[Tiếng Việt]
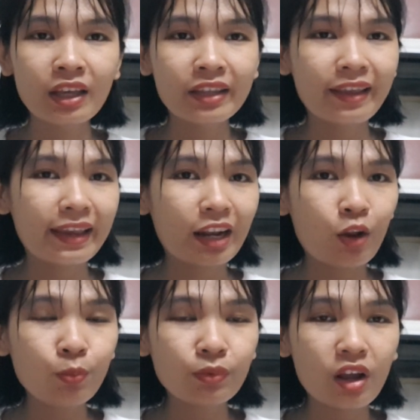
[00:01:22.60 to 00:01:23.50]
thì
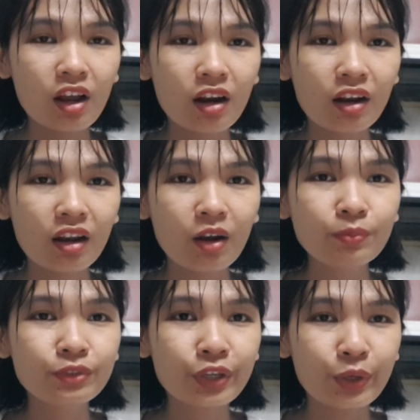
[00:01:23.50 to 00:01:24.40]
lúc ờ, lúc
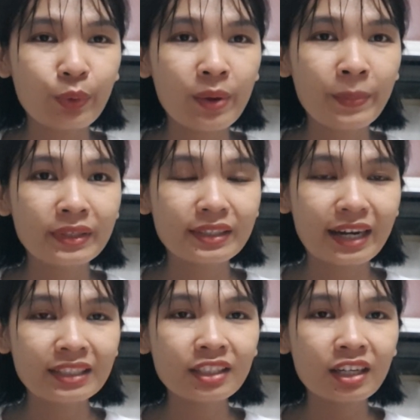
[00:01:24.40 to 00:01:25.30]
chiều á mình
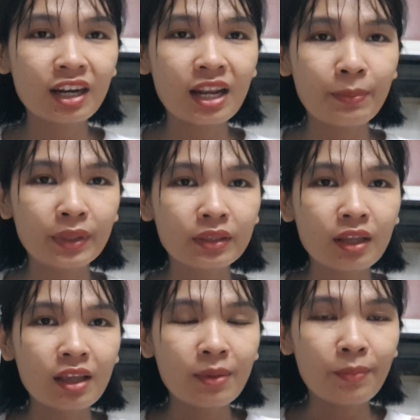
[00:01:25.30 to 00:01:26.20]
rảnh cho nên là mình
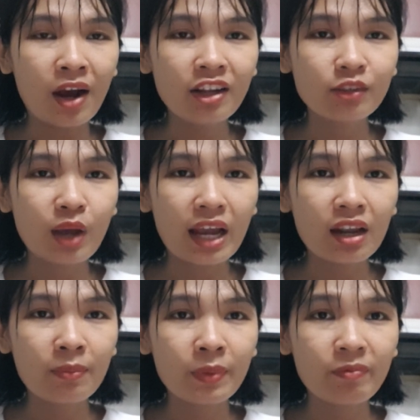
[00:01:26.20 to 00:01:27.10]
mở điện thoại
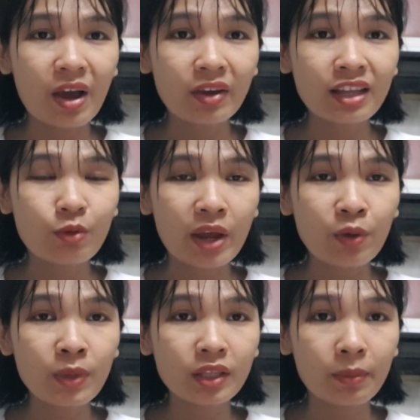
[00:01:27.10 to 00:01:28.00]
lên mình vào cái tài khoản
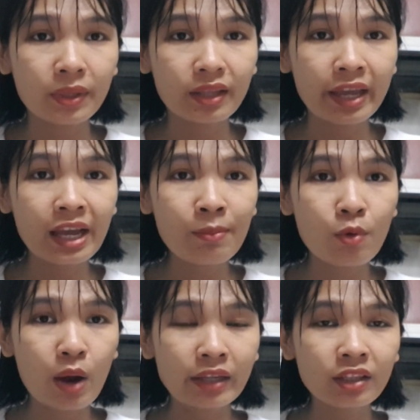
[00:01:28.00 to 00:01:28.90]
của mình thì mình thấy có
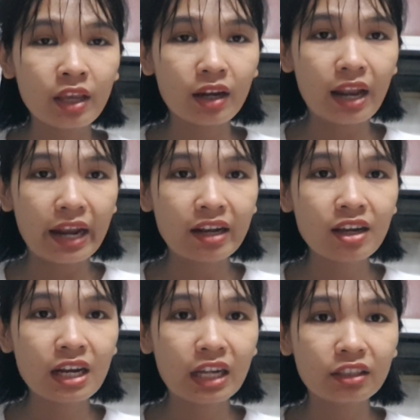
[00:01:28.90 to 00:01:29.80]
một khoản tiền là nó
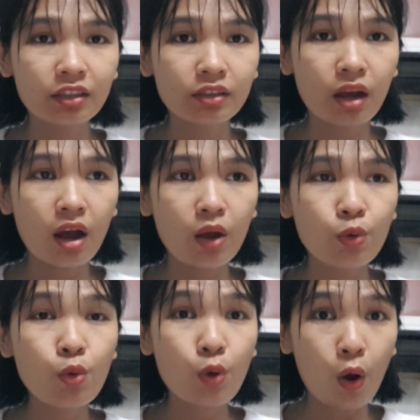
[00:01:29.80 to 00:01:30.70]
ghi là từ ờ,
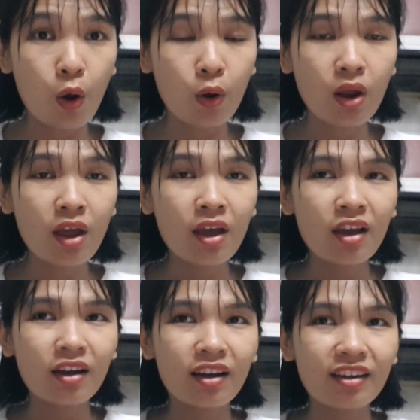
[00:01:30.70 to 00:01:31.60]
Google
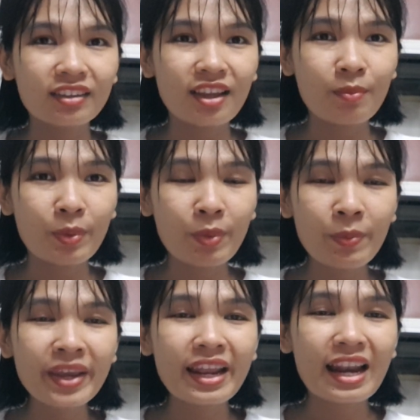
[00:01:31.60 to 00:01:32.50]
à, thì mình mới
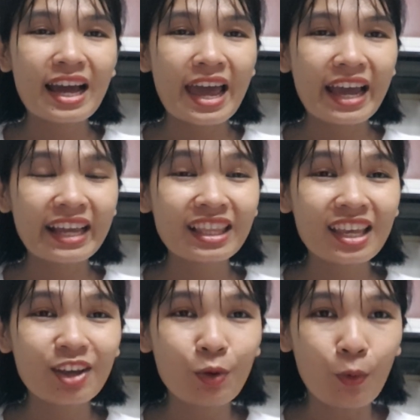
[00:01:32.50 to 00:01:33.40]
biết đây là à cái
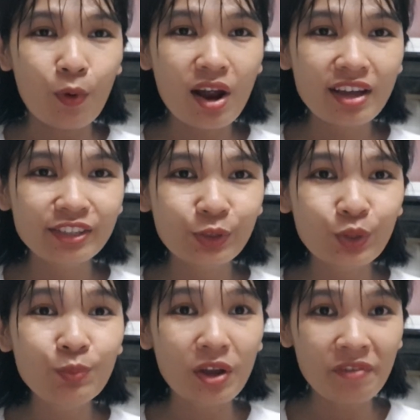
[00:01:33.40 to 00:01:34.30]
tiền của
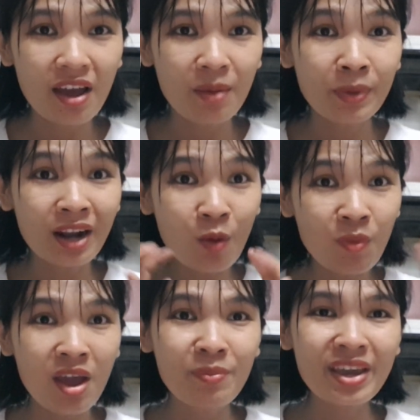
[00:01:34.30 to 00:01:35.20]
YouTube gửi về mình không
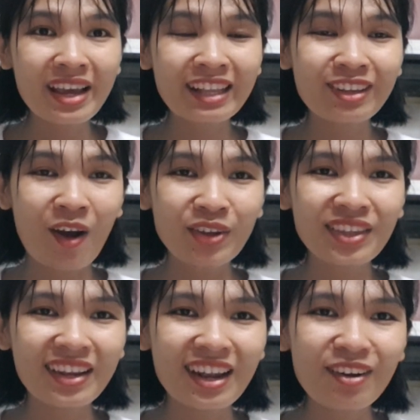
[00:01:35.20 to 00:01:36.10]
hề biết cái khoản
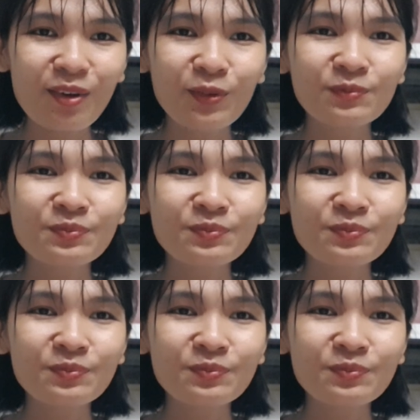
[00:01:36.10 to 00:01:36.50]
tiền đó luôn